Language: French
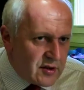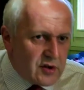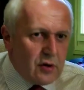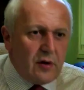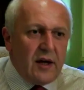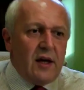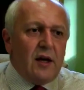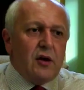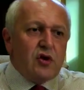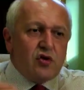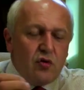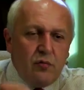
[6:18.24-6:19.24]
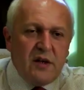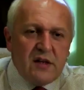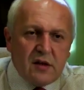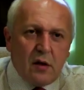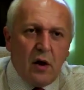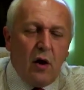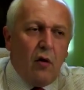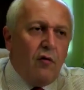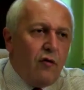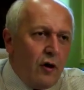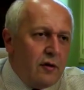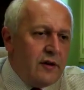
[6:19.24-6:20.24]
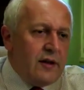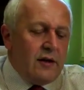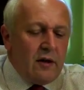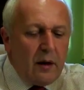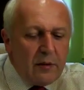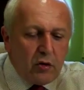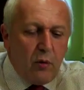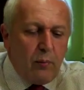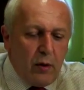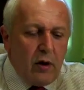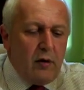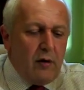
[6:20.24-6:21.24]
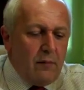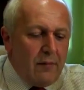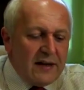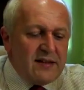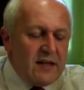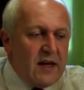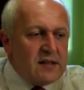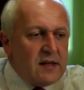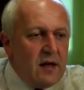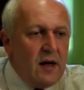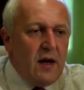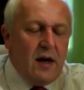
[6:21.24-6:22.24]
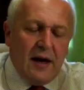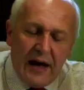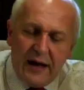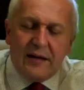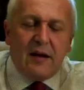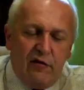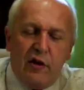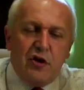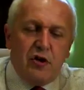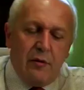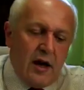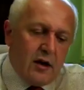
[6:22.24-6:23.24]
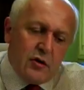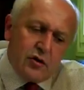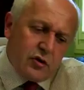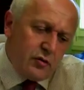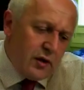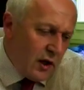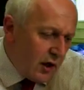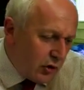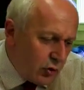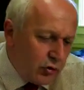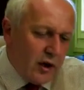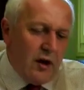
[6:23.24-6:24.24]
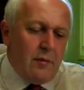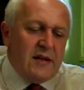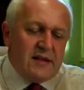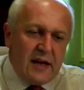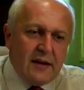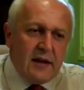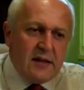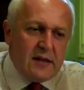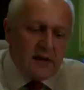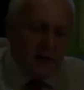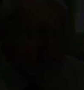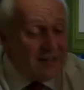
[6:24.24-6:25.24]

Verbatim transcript: serait soumise aux volontés de la métropole marseillaise, là, très franchement, je suis totalement scandalisé.